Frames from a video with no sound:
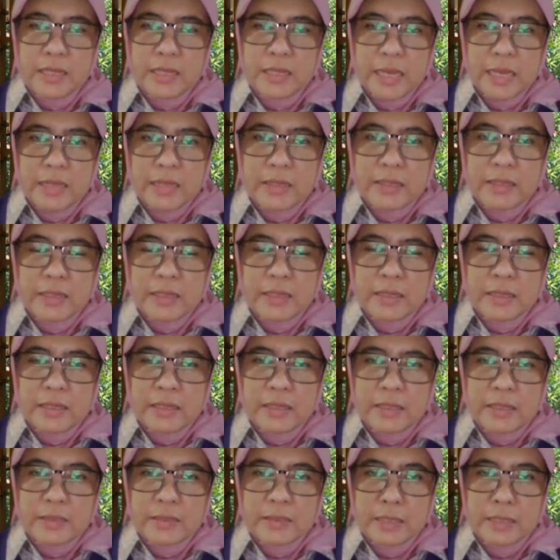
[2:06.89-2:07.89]
dan
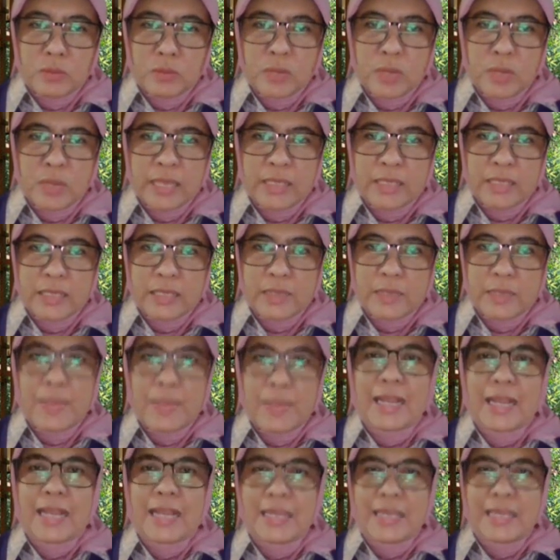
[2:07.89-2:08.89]
satu lagi di
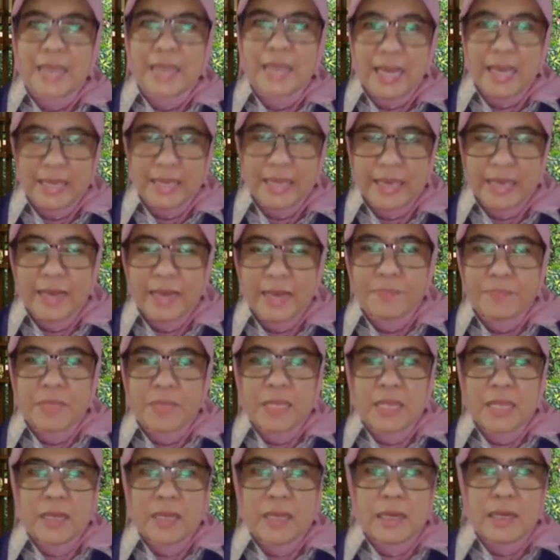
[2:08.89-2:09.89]
Mandalika ya.
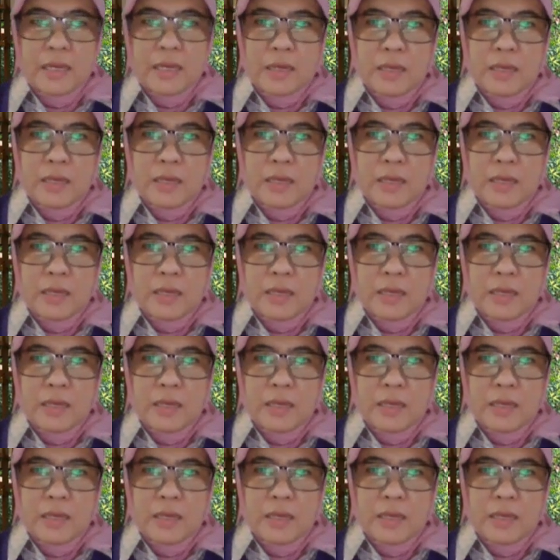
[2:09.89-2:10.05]
Hmm.